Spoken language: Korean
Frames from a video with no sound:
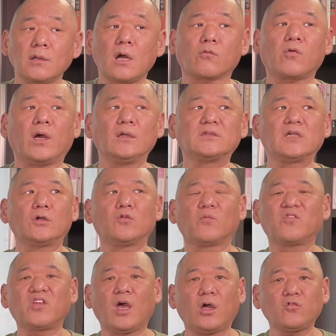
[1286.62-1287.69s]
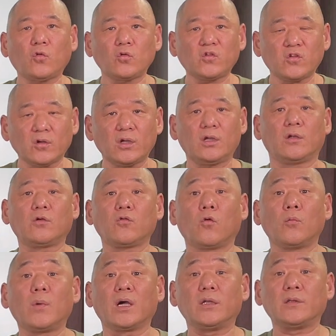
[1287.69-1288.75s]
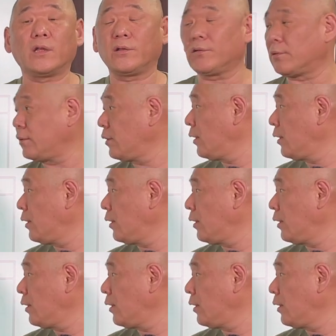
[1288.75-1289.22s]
아, 굉장히 좀 세속적인 이런 욕망인데요.